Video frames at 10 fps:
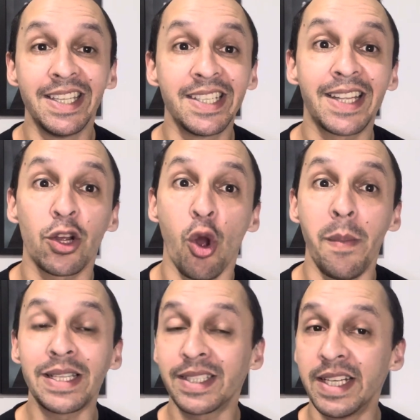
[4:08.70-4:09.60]
destacou
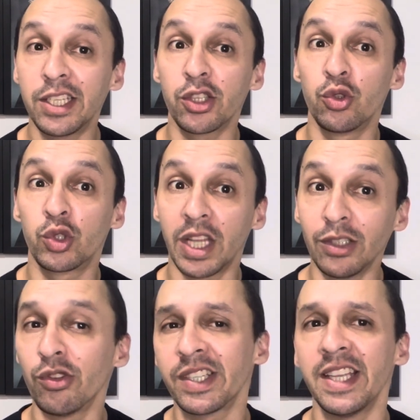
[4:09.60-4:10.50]
bastante
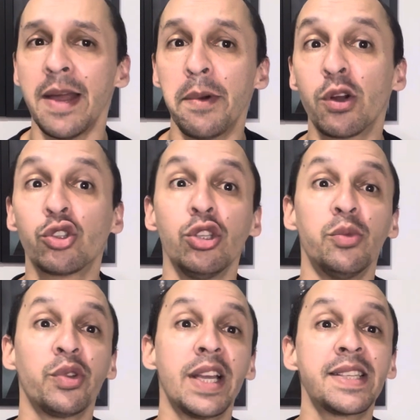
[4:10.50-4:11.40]
tanto no cinema quanto no
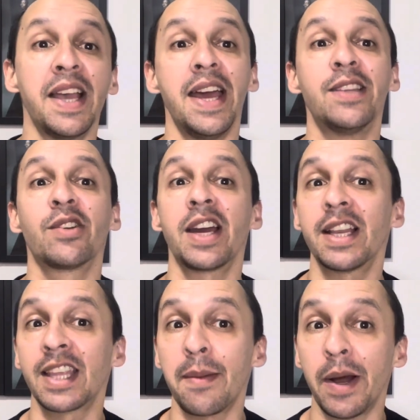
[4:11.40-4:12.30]
mundo das séries. O
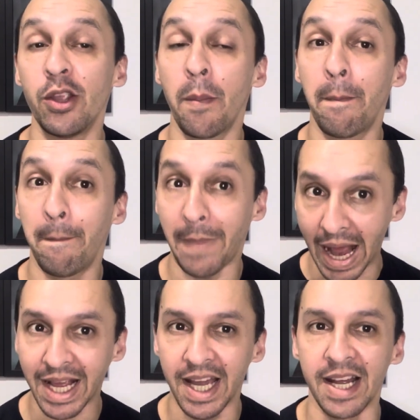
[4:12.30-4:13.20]
cara trabalhou
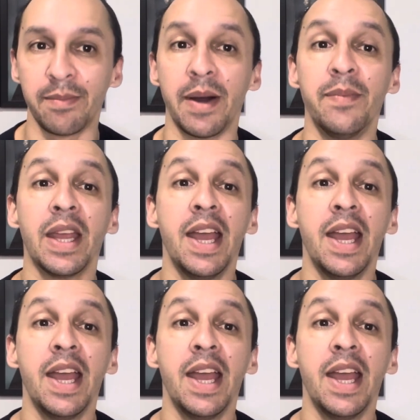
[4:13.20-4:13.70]
pra caramba.